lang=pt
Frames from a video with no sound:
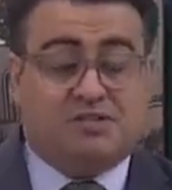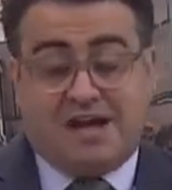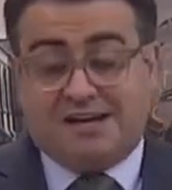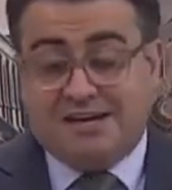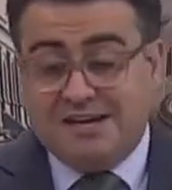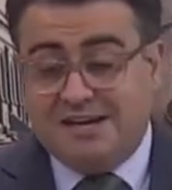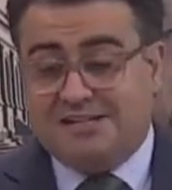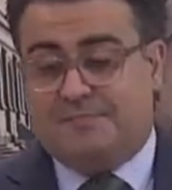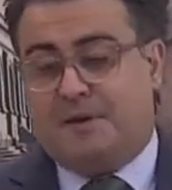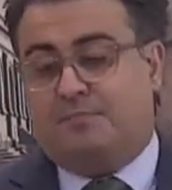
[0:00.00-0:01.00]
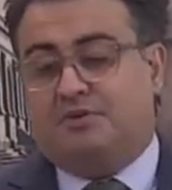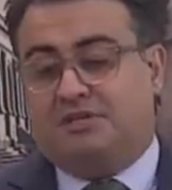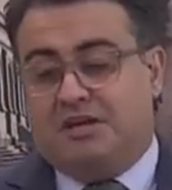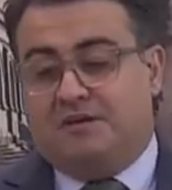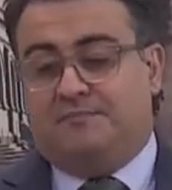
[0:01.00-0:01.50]
né, a grana para
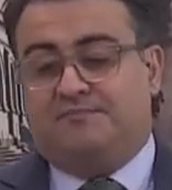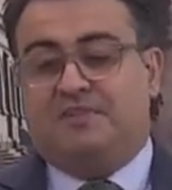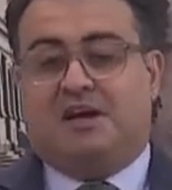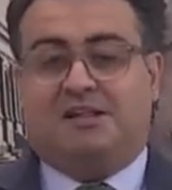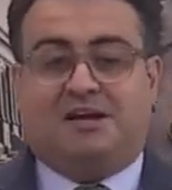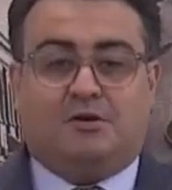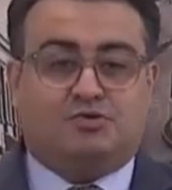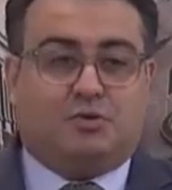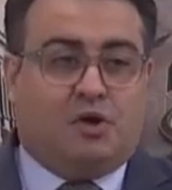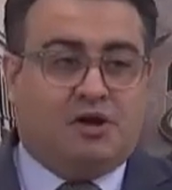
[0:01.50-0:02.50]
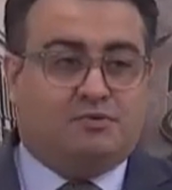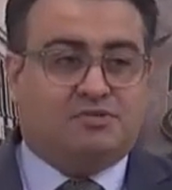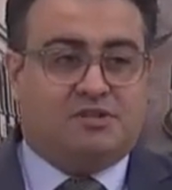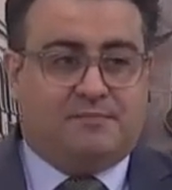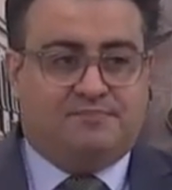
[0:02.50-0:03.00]
poder alargar os
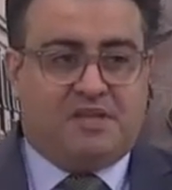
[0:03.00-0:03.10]
córregos né,